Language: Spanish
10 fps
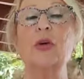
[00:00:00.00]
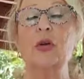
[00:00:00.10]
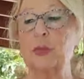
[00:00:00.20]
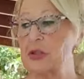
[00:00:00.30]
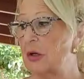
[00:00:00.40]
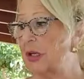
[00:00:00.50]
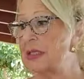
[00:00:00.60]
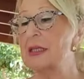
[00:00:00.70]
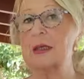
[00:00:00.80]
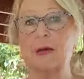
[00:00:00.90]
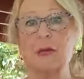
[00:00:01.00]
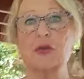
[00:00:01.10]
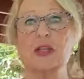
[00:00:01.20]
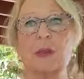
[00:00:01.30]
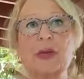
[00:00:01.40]
Bueno, pues ahora sí que
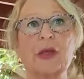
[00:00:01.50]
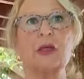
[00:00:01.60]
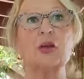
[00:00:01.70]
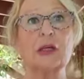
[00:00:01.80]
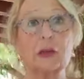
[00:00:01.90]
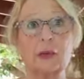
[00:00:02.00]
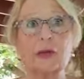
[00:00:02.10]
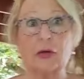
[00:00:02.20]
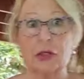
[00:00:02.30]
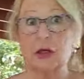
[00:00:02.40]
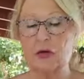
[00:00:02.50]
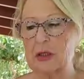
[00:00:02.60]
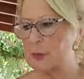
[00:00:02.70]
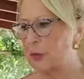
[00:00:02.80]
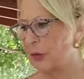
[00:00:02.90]
vamos a empezar con el vídeo que
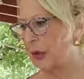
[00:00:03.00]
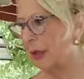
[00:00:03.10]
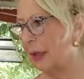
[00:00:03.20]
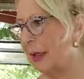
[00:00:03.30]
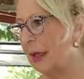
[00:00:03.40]
corresponde.